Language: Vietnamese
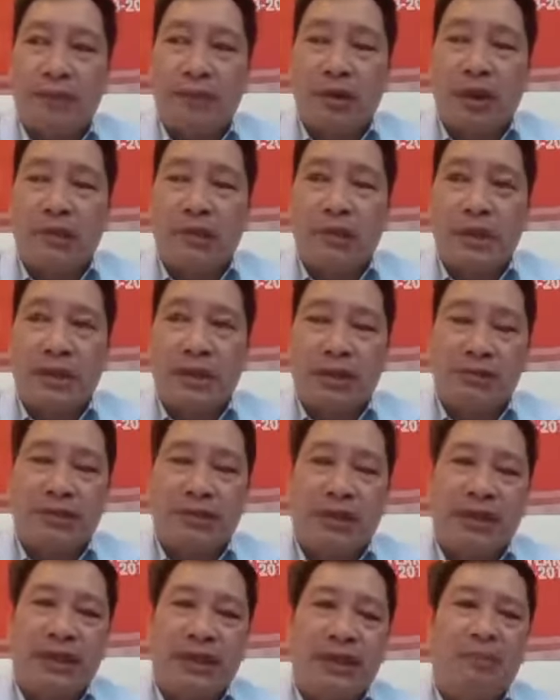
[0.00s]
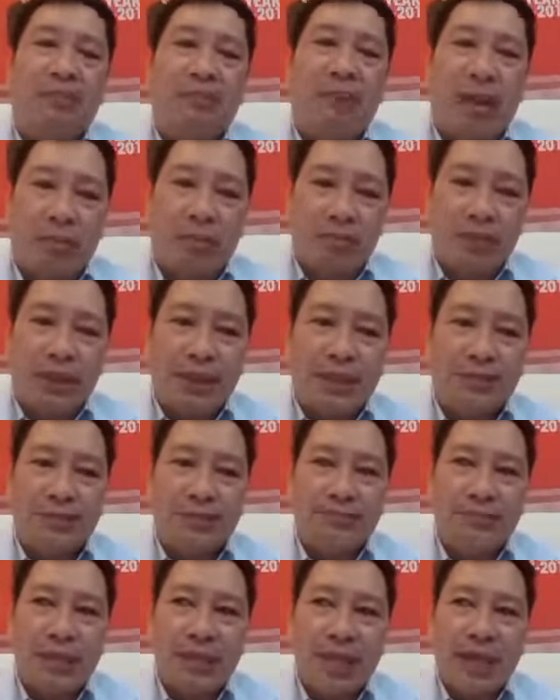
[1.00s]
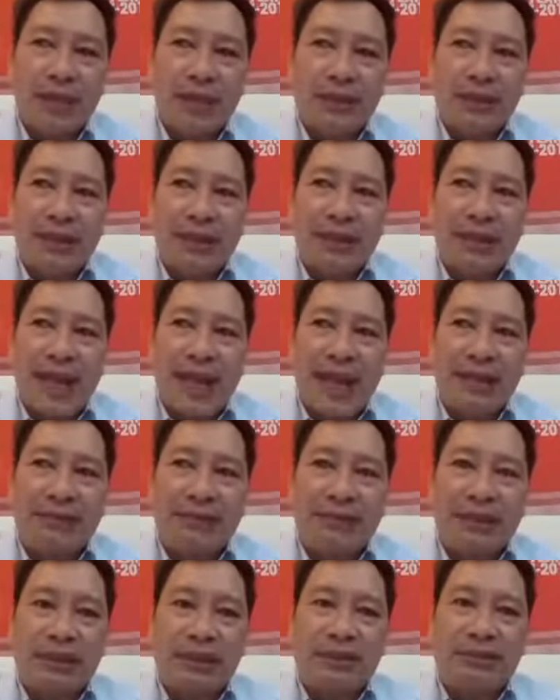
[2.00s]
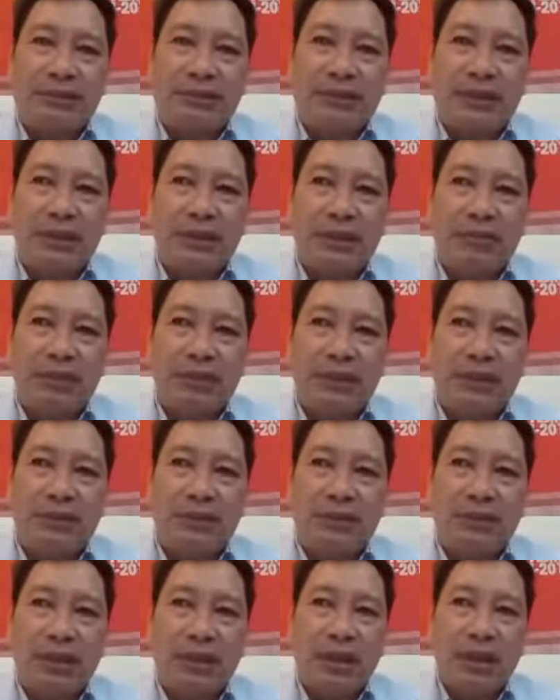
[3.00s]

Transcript: đối với những bệnh nhân bỏng đi thì da chúng ta nó sẽ bị tổn thương